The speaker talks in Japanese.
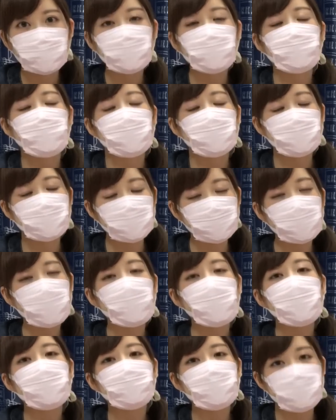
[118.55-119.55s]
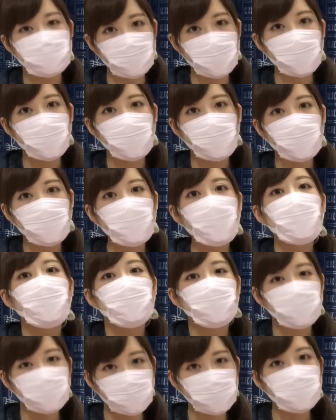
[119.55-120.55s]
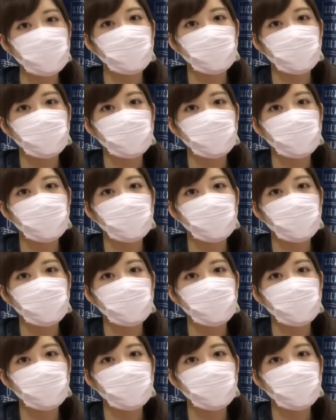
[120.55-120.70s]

そうめっちゃ可愛いんですよそうそう